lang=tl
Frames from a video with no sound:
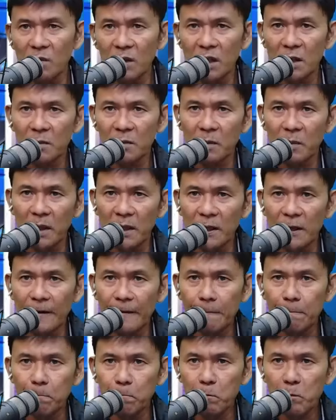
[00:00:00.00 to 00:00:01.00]
mga kababayan.
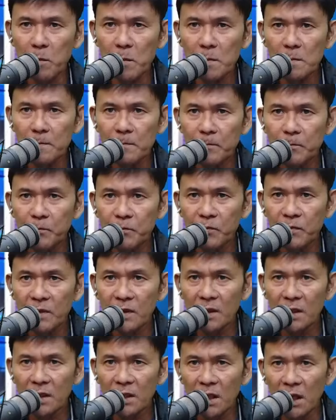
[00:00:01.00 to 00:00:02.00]

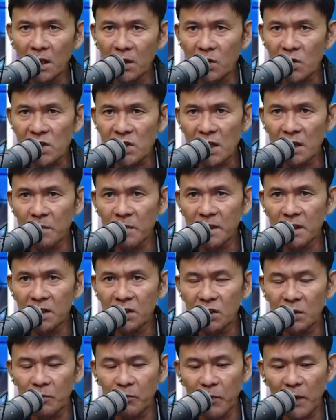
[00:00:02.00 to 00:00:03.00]
Ano sabi ng
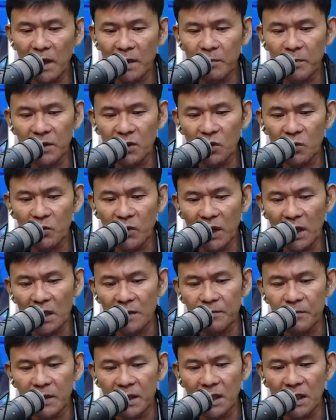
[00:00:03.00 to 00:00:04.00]
Department of
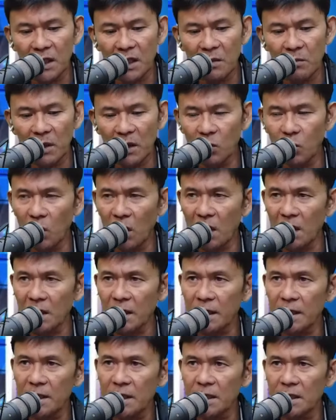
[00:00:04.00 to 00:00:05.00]
Health? Kaya nga may
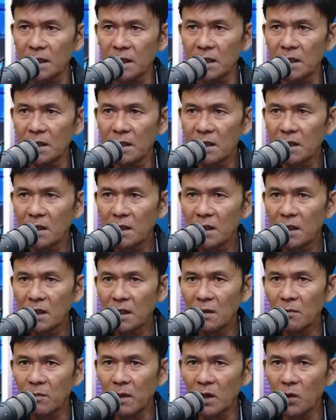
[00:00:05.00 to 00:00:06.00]
warning yan eh.
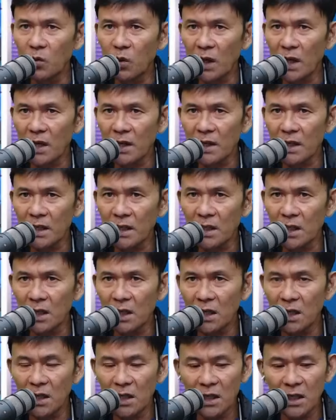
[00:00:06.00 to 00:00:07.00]
May warning na
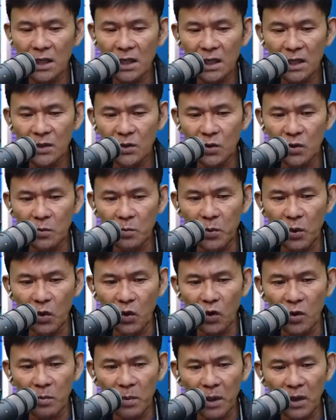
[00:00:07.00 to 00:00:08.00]
yung
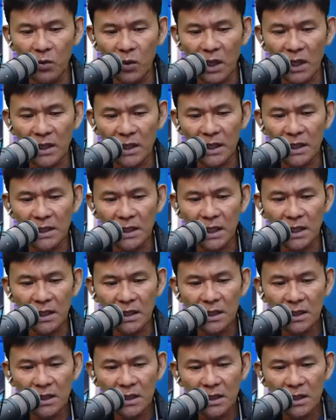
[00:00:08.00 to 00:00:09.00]
bungo bang warning yan?
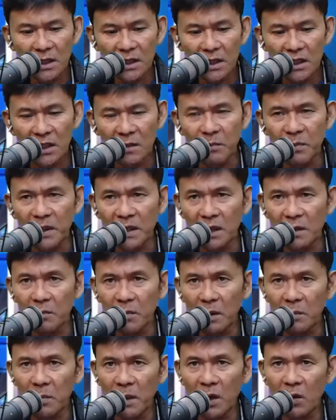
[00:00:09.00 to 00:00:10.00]

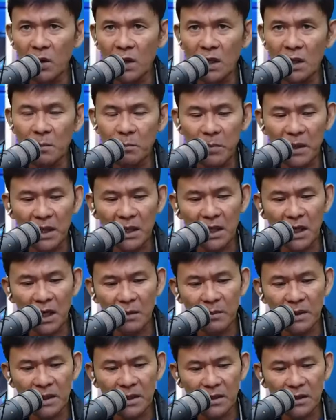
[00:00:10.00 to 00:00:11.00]
Ipinagbabawal ang
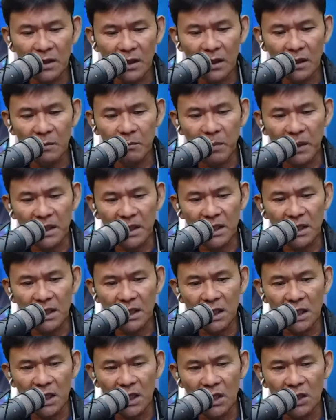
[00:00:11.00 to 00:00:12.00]
paggamit ang
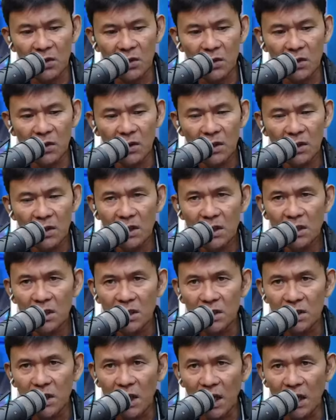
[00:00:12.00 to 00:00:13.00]
paninigarilyo
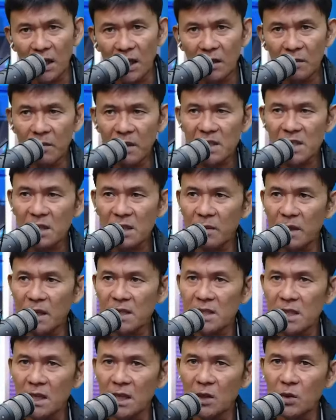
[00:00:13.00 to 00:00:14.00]
dahil
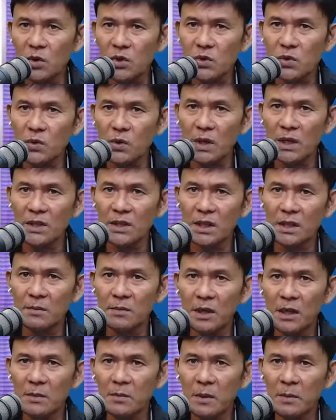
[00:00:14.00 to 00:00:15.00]
masama sa kalusugan yan,
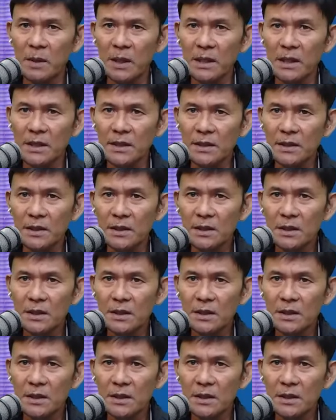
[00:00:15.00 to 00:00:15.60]
mga kababayan.